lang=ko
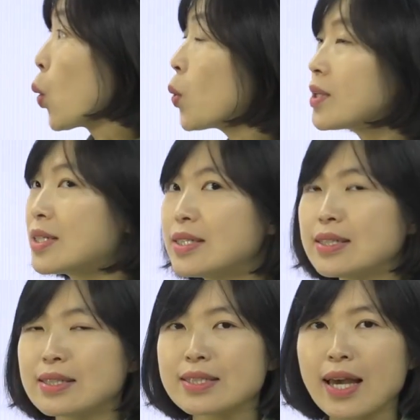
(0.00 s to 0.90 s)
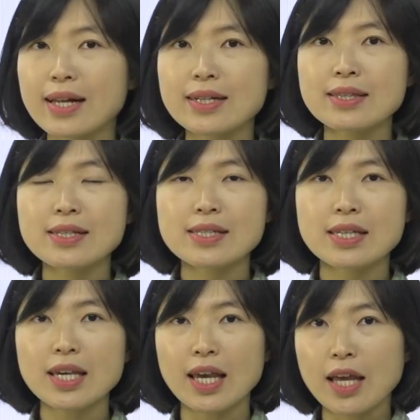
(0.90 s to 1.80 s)
오는 제일 큰
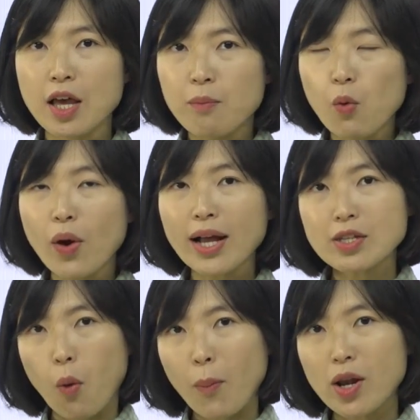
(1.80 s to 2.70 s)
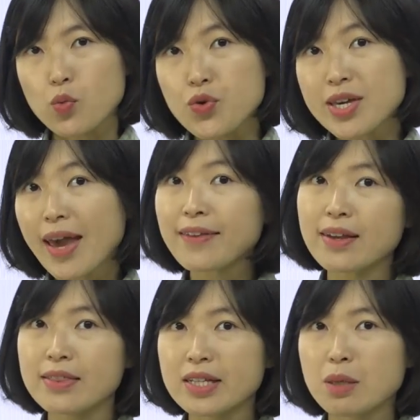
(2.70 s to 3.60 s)
특징이 뭔가 정말 위에
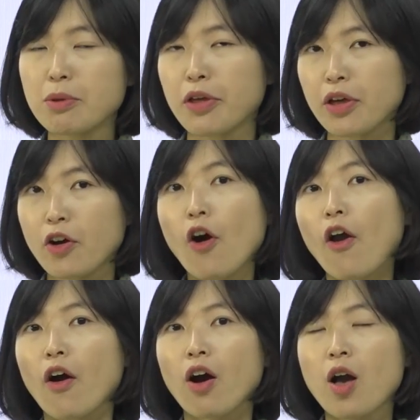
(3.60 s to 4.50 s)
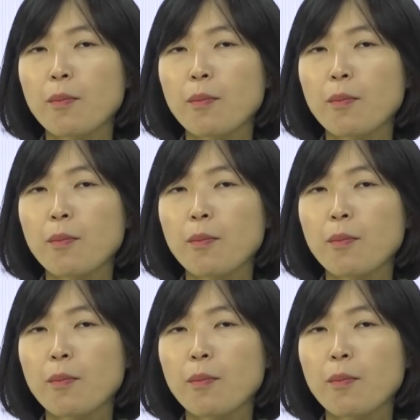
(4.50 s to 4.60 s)
있다는 느낌이 되게 커요.